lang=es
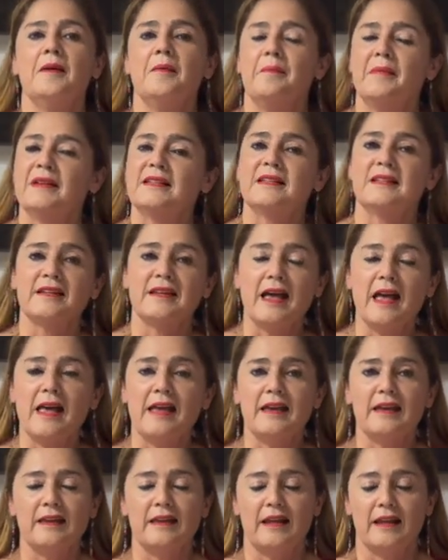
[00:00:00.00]
Más allá
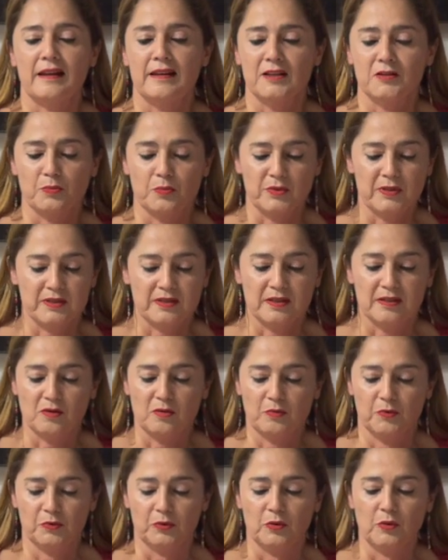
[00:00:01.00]
de darles pues mm.
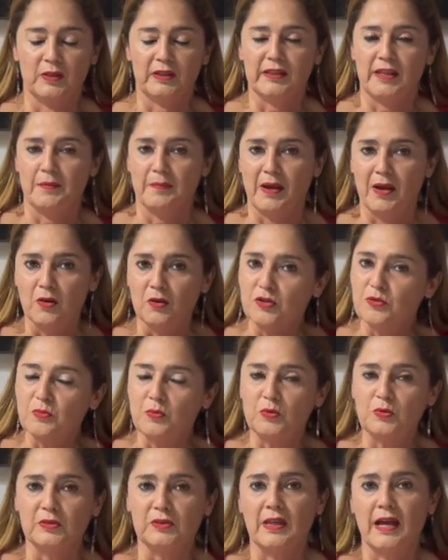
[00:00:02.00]
como todo el tema los
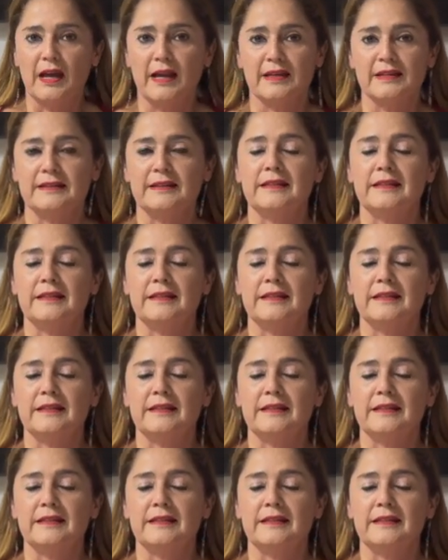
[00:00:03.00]
puntajes,